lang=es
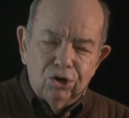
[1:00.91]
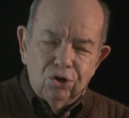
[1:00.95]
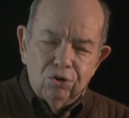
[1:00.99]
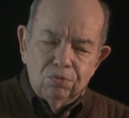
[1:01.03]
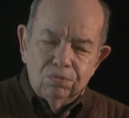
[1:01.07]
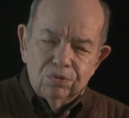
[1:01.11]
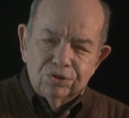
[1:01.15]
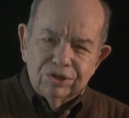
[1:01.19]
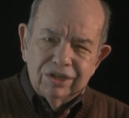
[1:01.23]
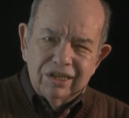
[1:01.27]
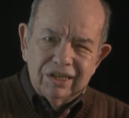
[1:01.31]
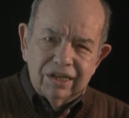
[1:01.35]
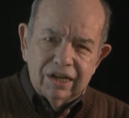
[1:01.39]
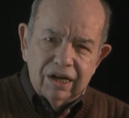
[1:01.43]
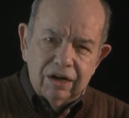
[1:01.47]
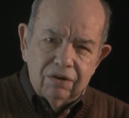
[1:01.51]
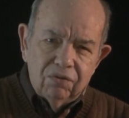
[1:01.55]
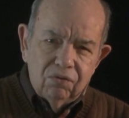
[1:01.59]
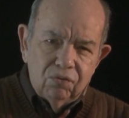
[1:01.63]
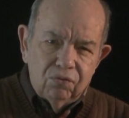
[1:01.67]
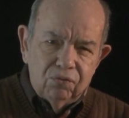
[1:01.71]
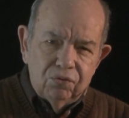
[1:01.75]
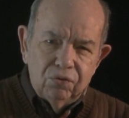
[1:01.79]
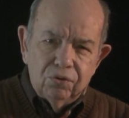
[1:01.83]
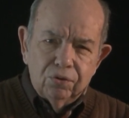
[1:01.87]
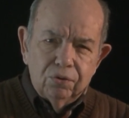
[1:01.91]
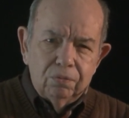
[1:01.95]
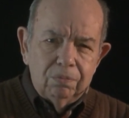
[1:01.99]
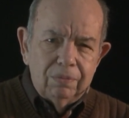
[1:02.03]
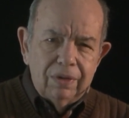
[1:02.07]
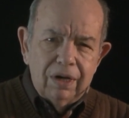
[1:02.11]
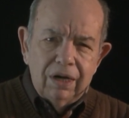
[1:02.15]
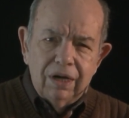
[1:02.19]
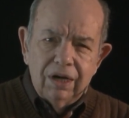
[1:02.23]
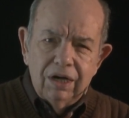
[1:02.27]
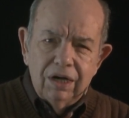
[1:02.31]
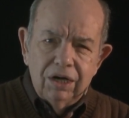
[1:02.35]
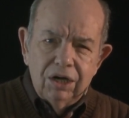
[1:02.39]
cómo se
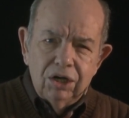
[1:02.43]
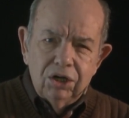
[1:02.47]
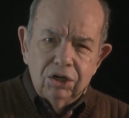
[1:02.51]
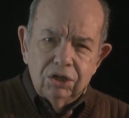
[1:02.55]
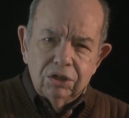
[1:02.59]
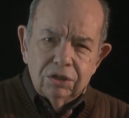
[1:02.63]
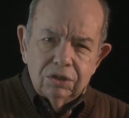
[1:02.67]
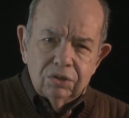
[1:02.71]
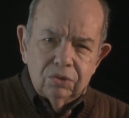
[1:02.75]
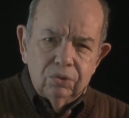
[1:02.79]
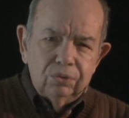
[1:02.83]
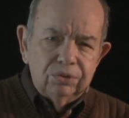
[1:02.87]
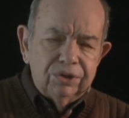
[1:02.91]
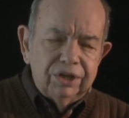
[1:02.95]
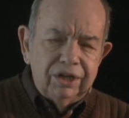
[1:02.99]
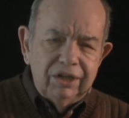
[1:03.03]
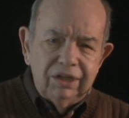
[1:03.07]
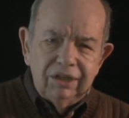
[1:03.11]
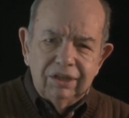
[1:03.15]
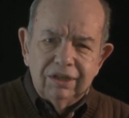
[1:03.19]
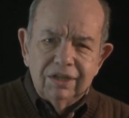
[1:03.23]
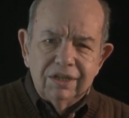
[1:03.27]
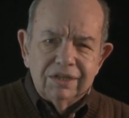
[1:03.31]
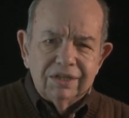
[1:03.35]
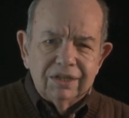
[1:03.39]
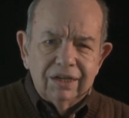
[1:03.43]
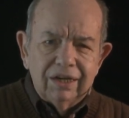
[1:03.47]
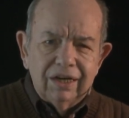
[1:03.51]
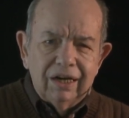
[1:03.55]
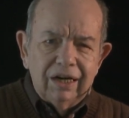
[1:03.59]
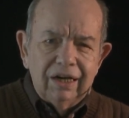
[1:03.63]
transforma su tristeza en